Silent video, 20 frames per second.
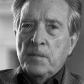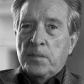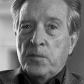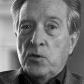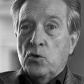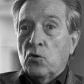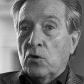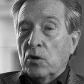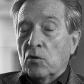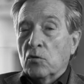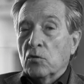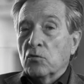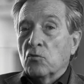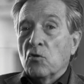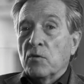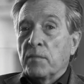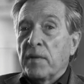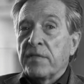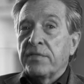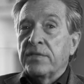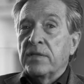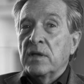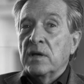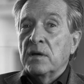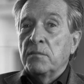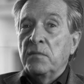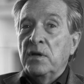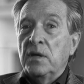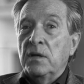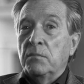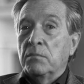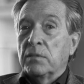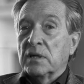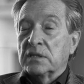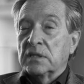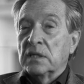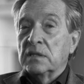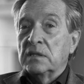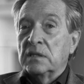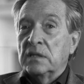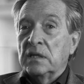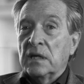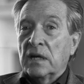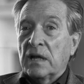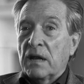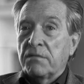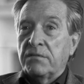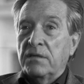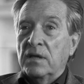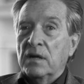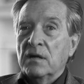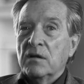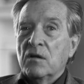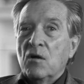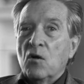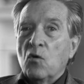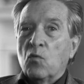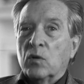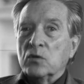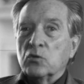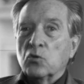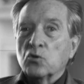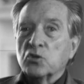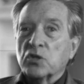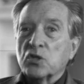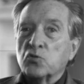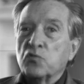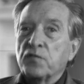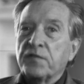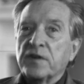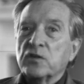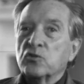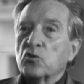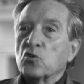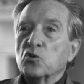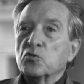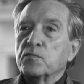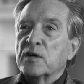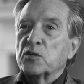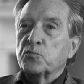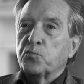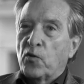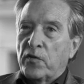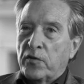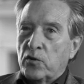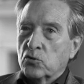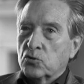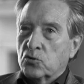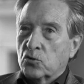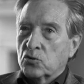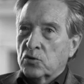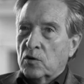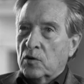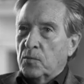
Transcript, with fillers: Yo reconozco que me hace a mí bastante gracia cuando los que sufren son los más poderosos.